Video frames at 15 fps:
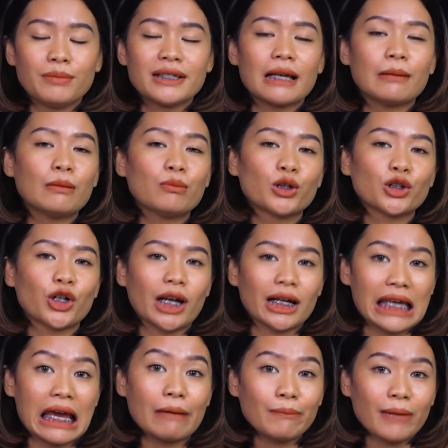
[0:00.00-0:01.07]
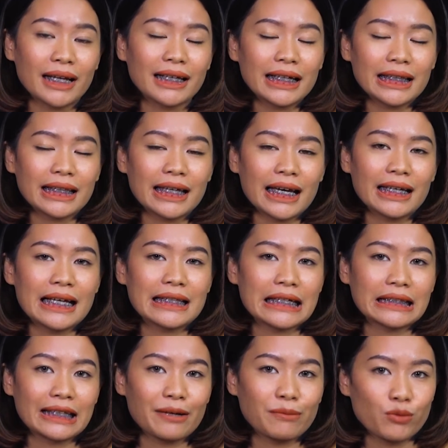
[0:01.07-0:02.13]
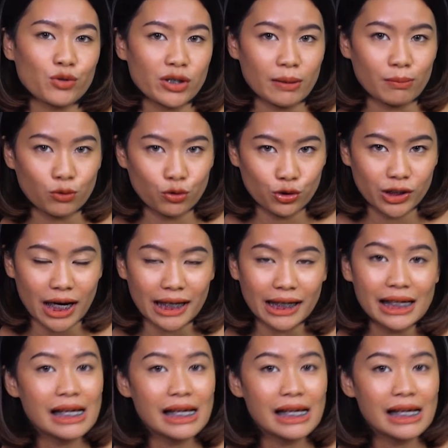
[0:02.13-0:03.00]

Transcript: bisa membuat orang nyaman ketika datangnya musim hujan.